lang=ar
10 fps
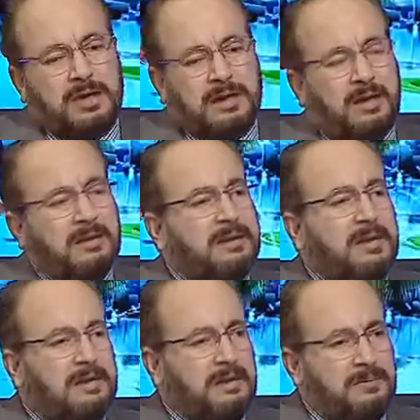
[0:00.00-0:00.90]
حقيقه هي
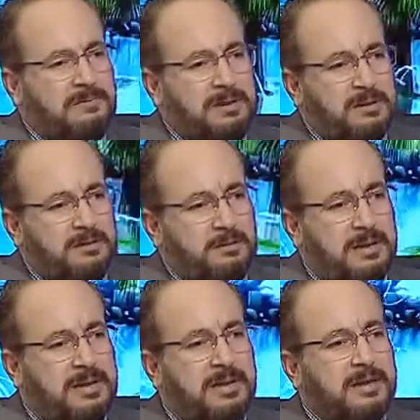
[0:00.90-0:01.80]
ثقافيه
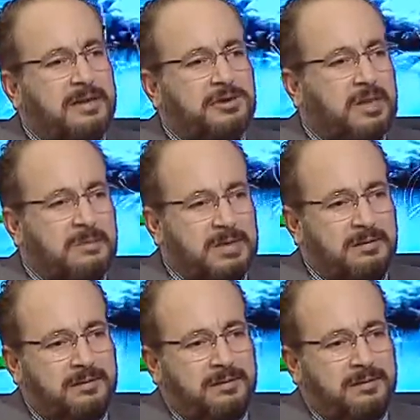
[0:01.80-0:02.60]
ولذلك هي شامله